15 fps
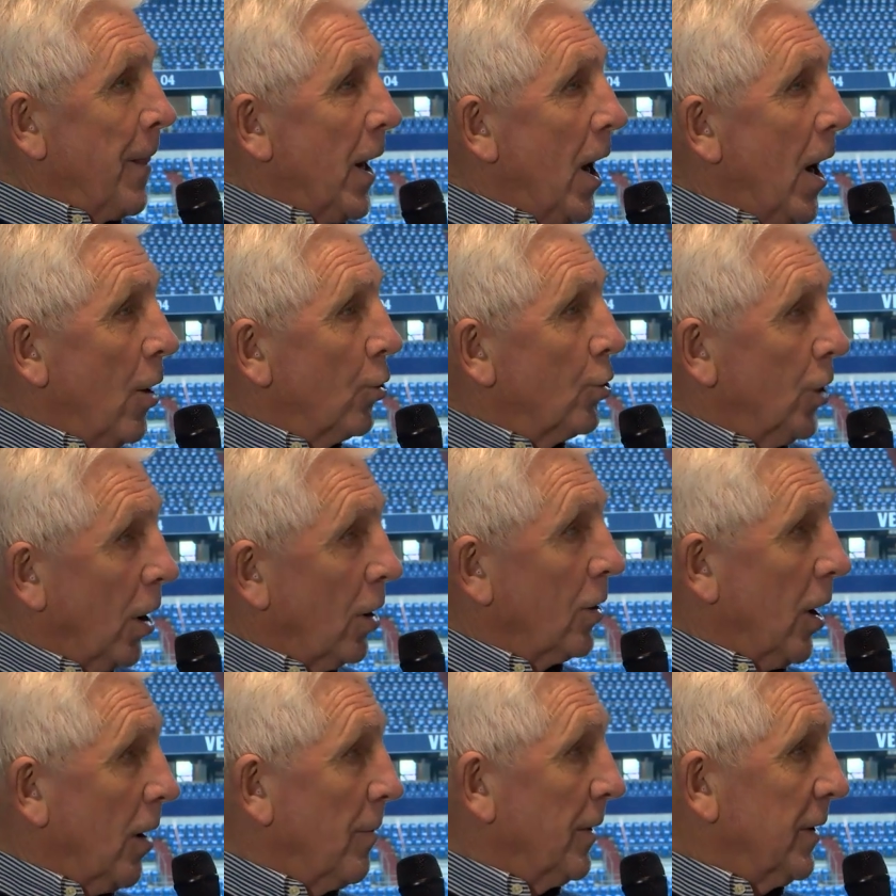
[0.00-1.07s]
Ja, und dann
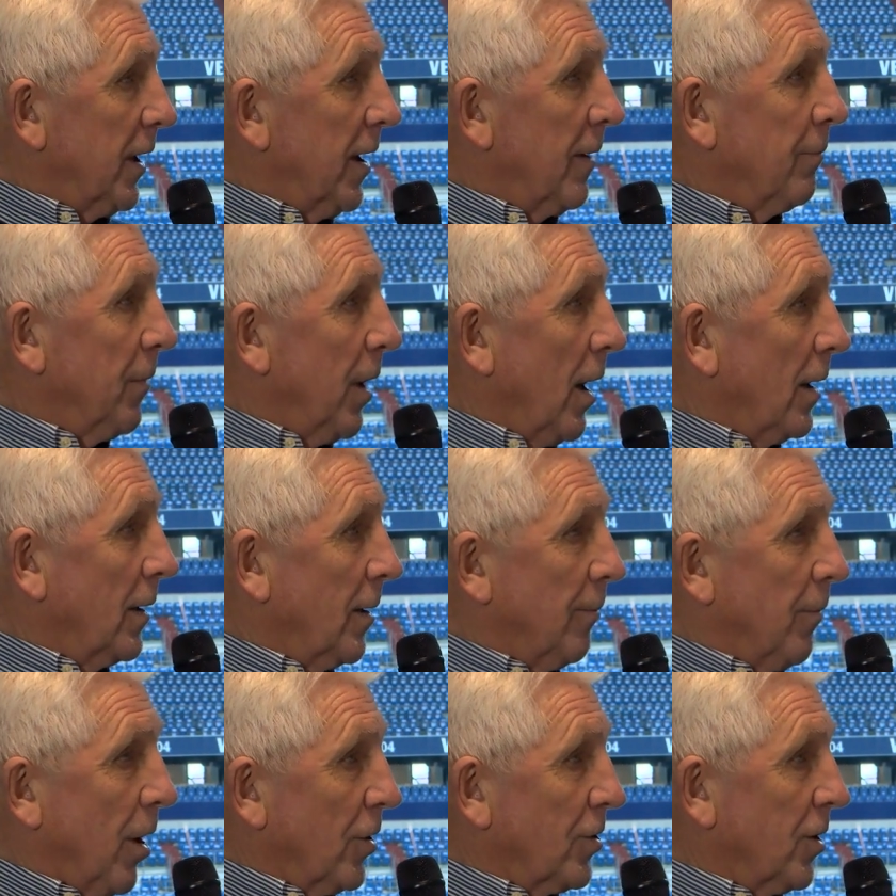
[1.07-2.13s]
kann man eben einer
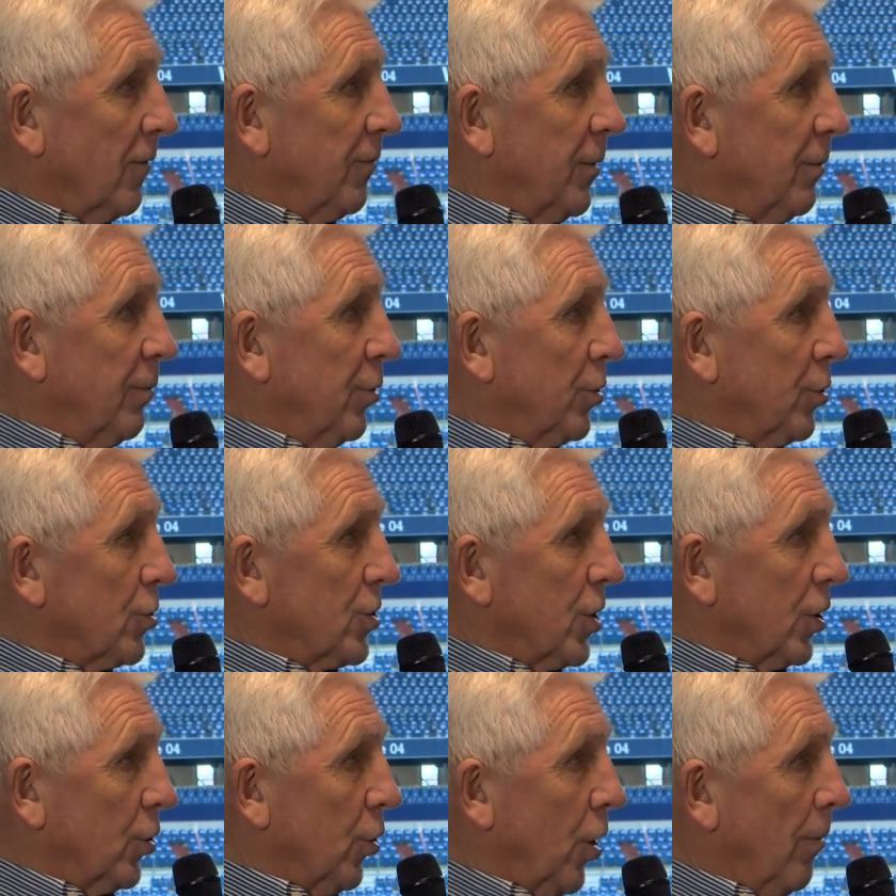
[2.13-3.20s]
Mannschaft wie
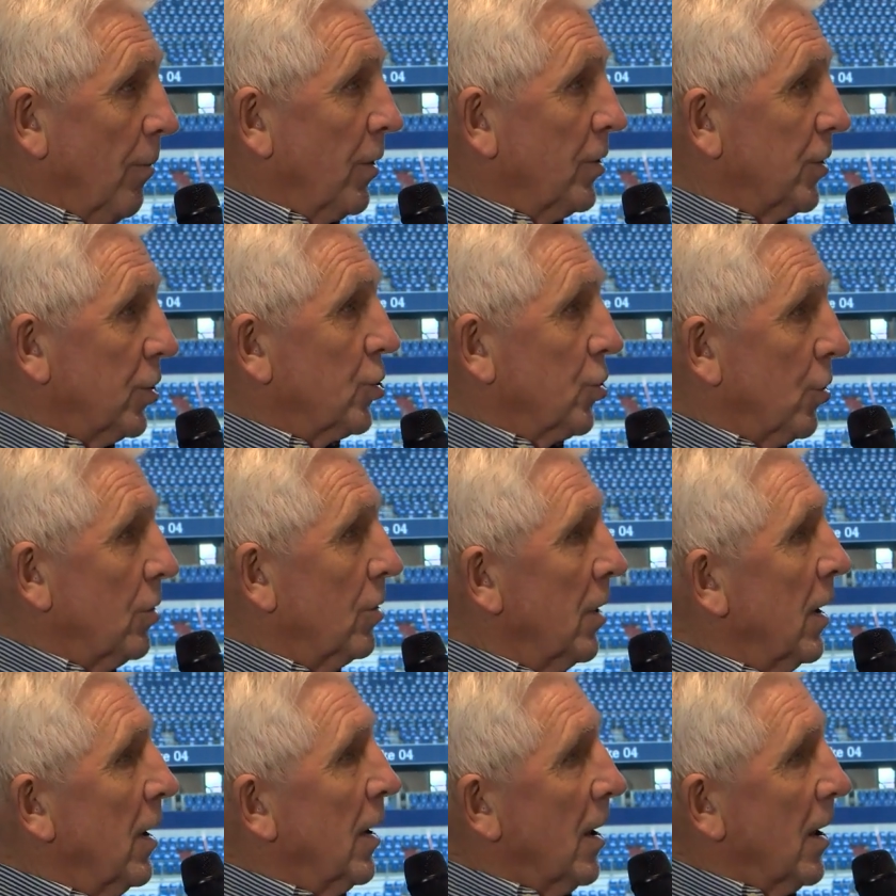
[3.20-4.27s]
Borussia Dortmund, die schon
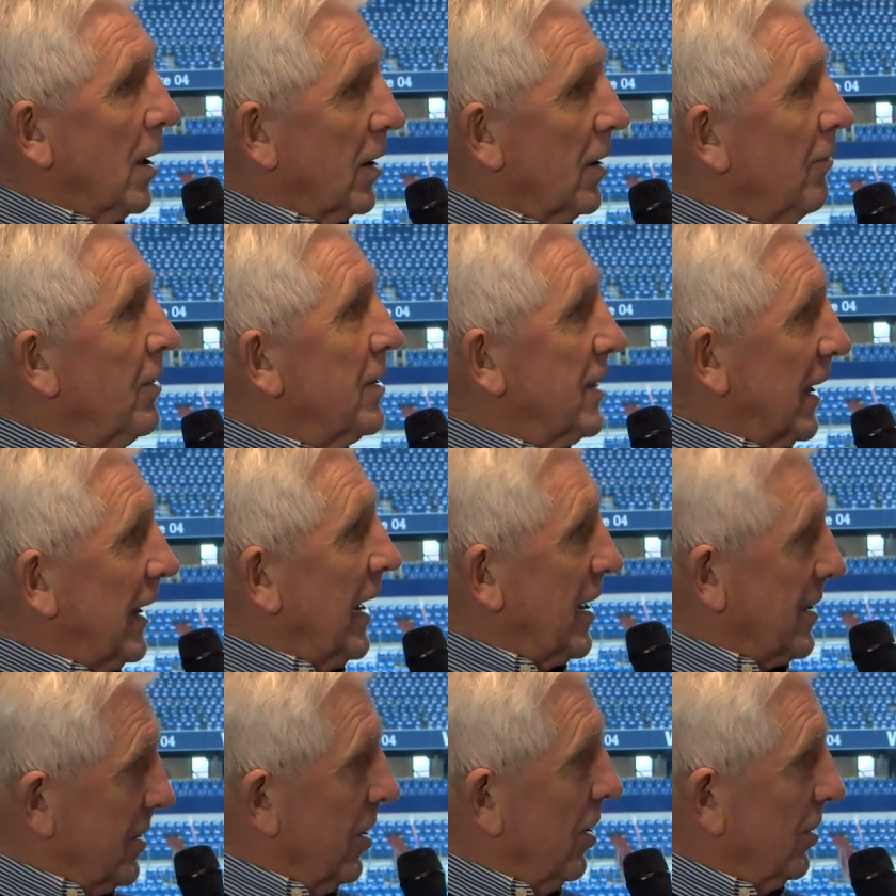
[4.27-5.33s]
eine gewisse
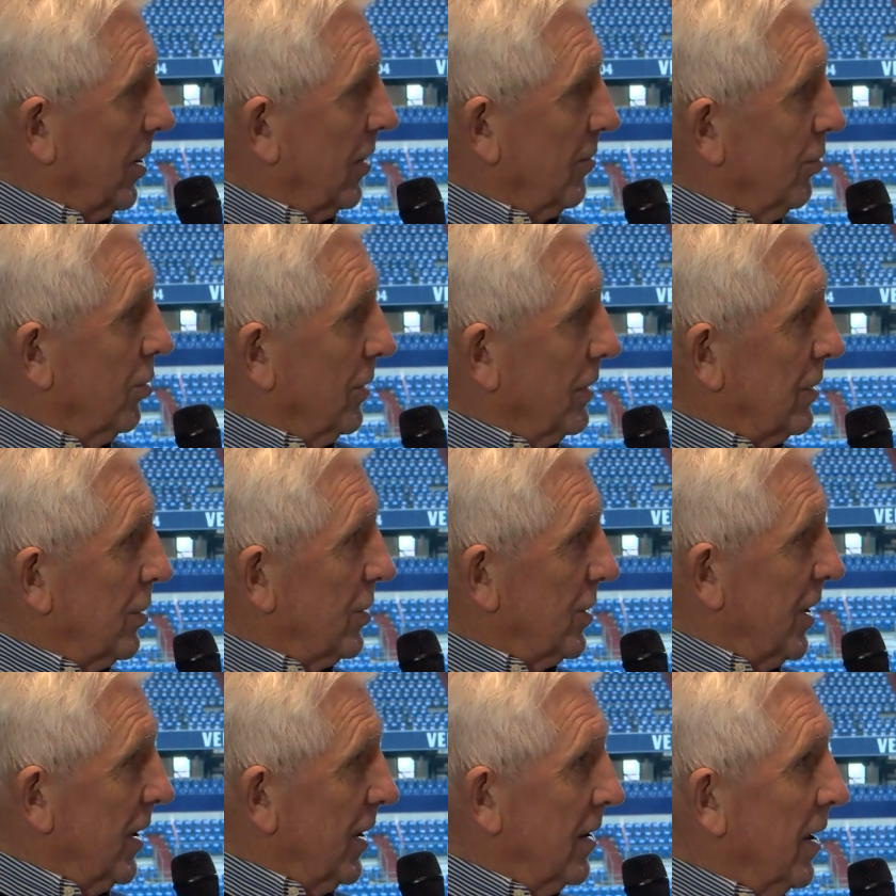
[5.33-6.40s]
Klasse hat, das muss man so
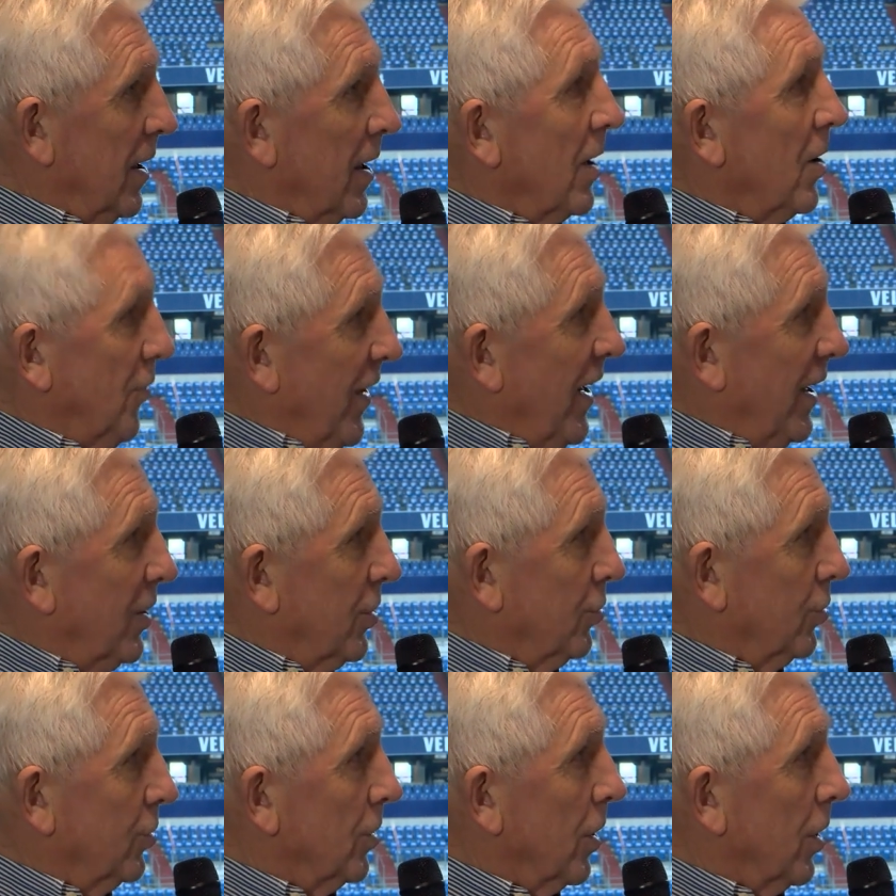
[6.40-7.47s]
sehen,
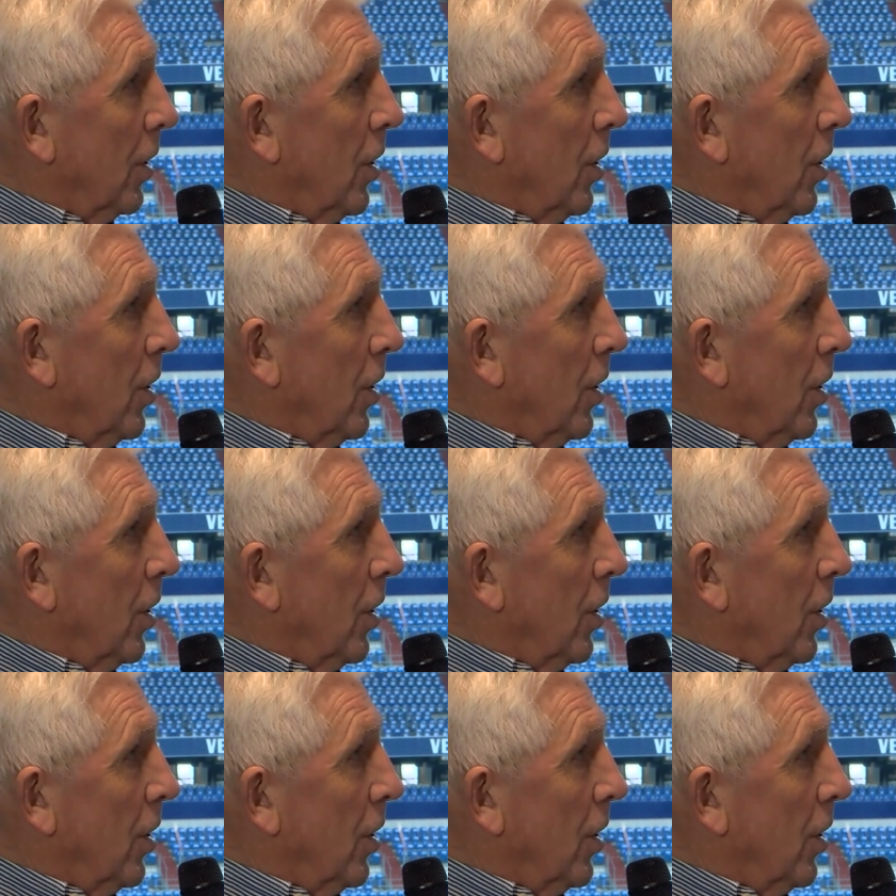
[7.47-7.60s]
wehtun.